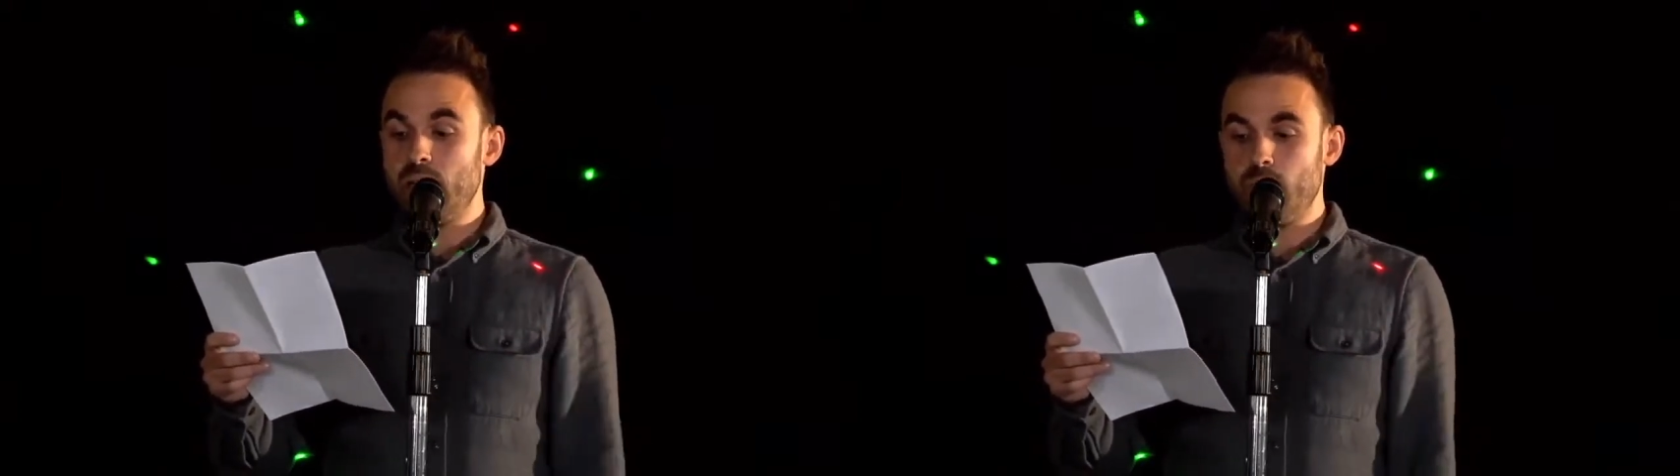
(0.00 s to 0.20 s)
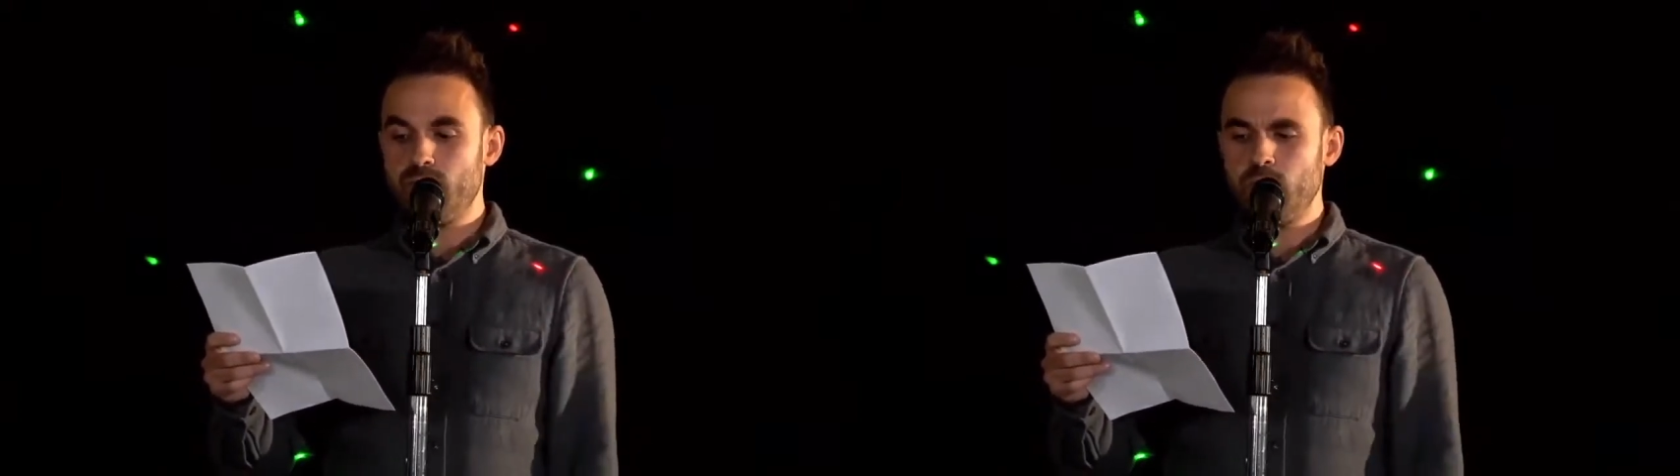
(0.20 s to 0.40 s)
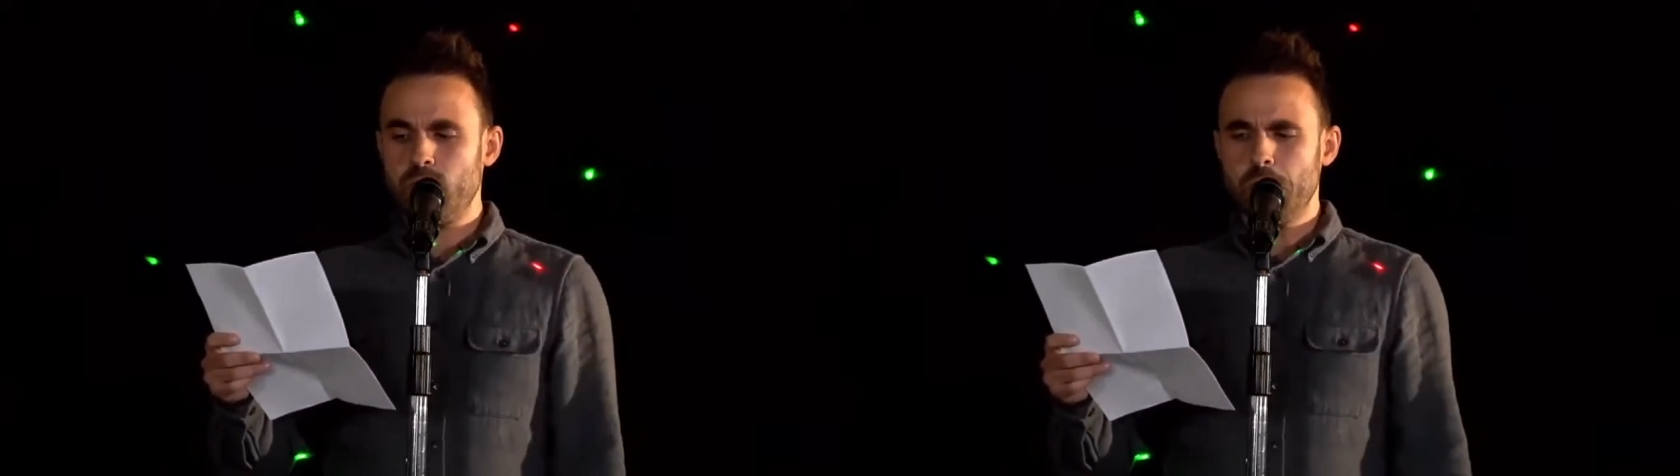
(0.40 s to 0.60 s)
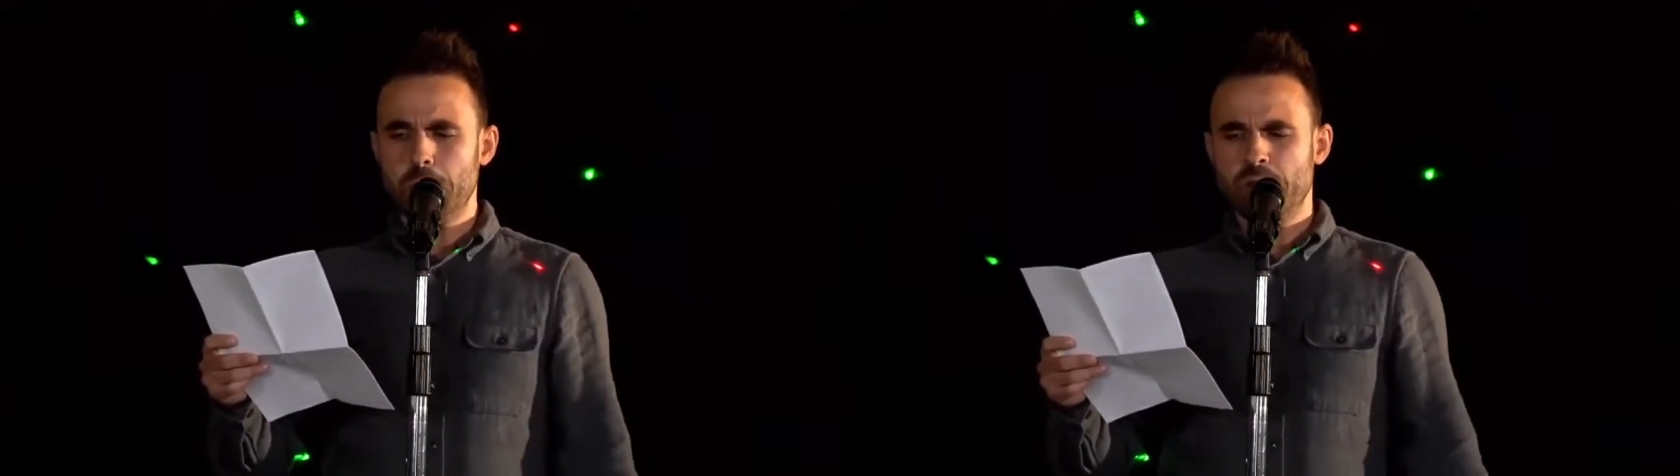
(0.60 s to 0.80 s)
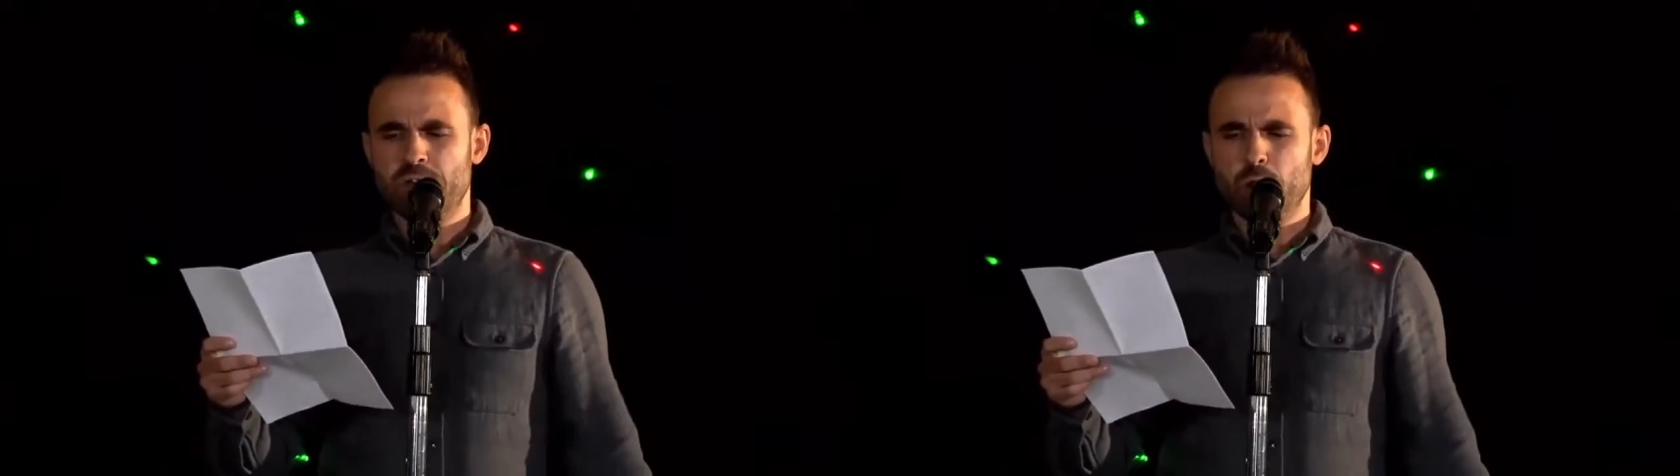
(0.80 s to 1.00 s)
haben wir
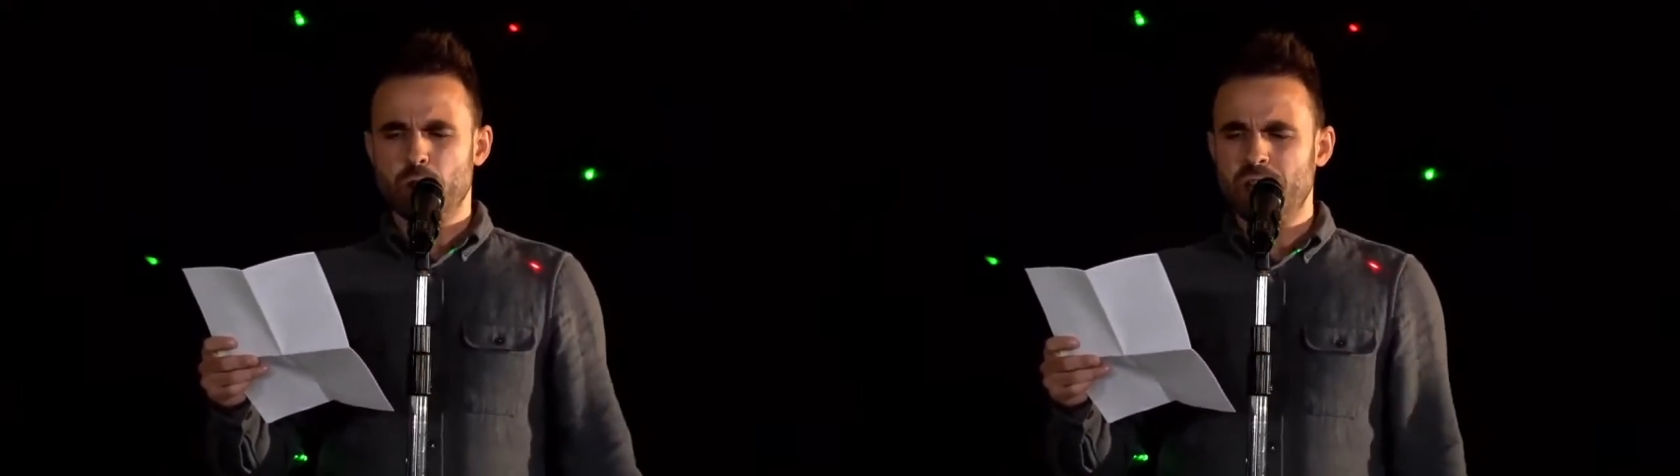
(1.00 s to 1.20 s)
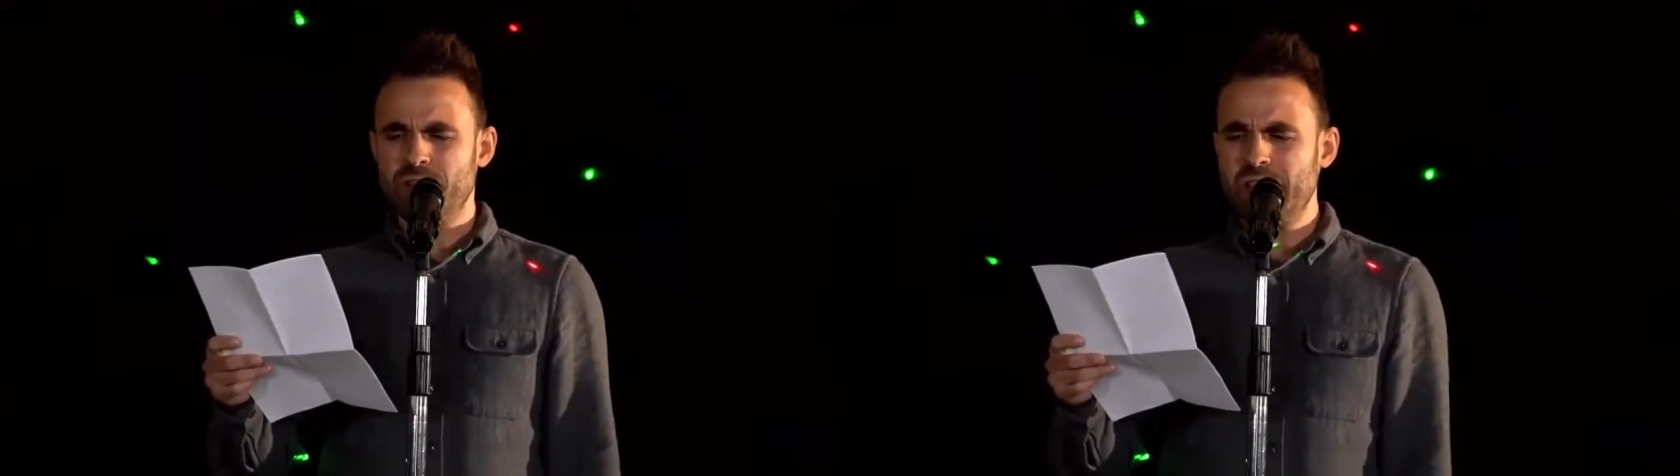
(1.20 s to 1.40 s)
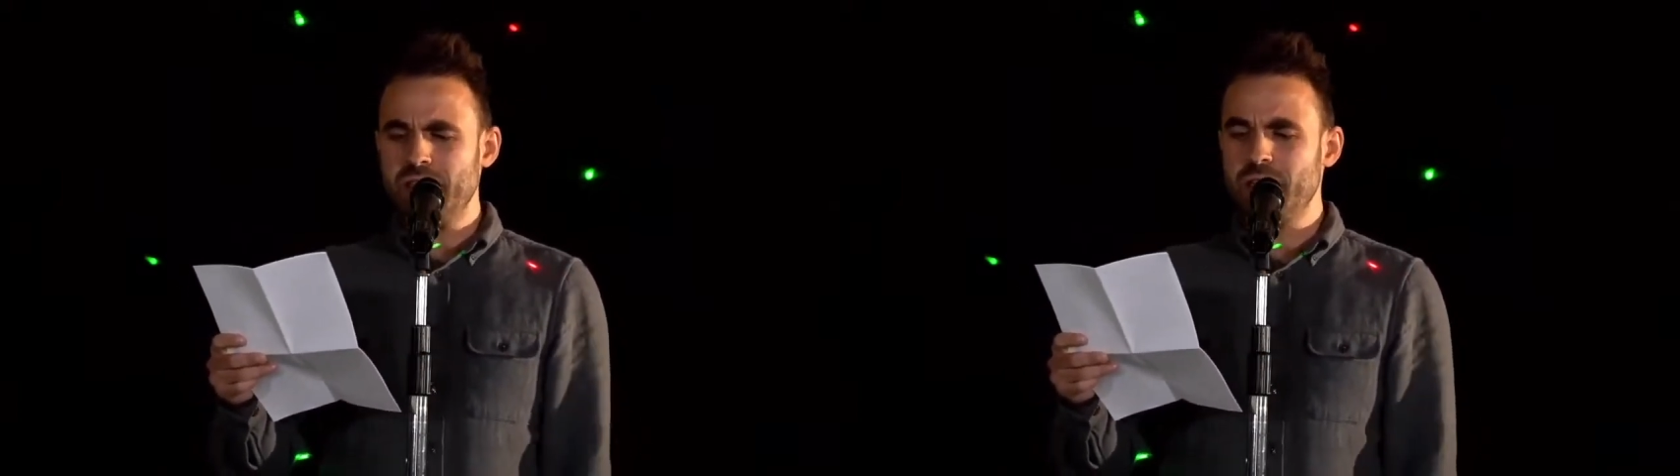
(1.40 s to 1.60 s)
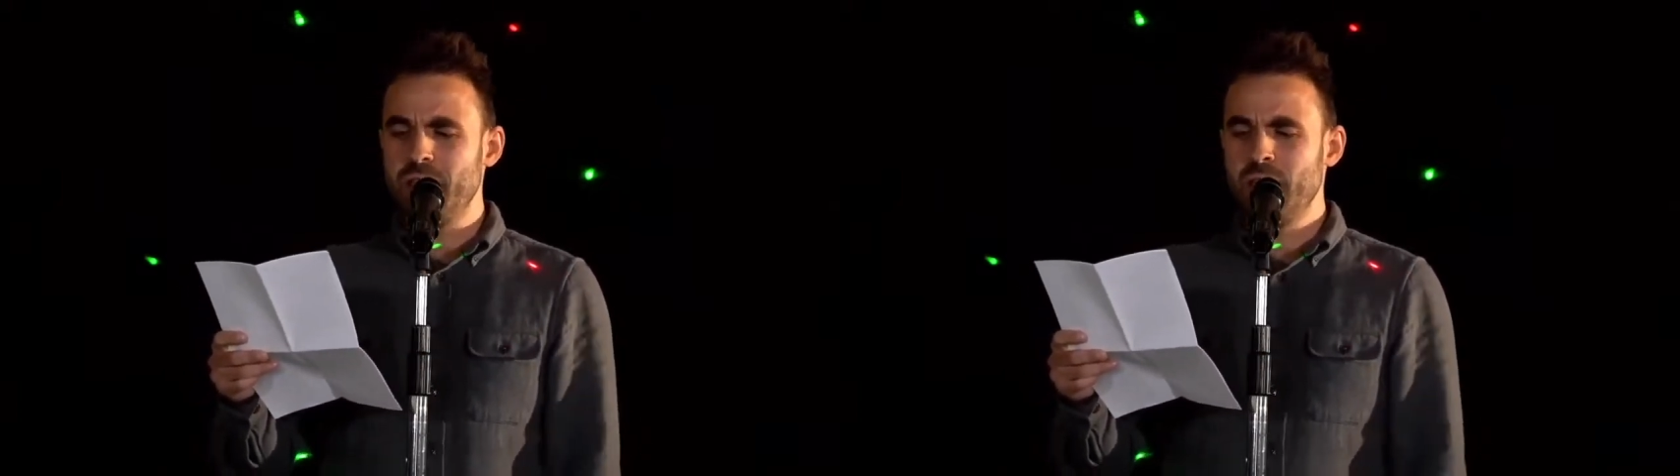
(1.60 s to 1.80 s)
irgendwie schon entwickelt.